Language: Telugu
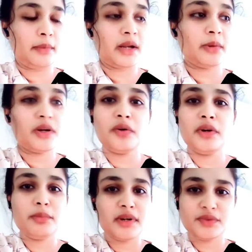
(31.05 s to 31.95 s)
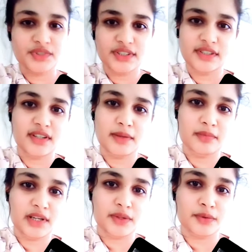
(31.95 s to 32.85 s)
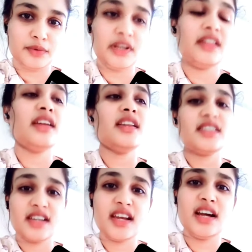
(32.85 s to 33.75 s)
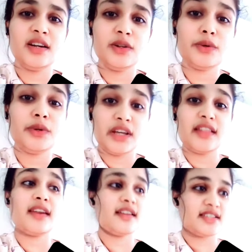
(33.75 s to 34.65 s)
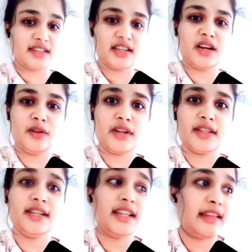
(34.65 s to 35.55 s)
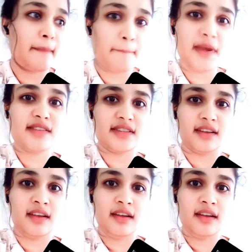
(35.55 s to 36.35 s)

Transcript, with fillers: మనం ఇక్కడ ఉండి మనం చేసేది ఏం లేదు ఏదన్నా చేయగలరు ఏదన్నా చెందగలరు అదంటే అది ఎంబేసీ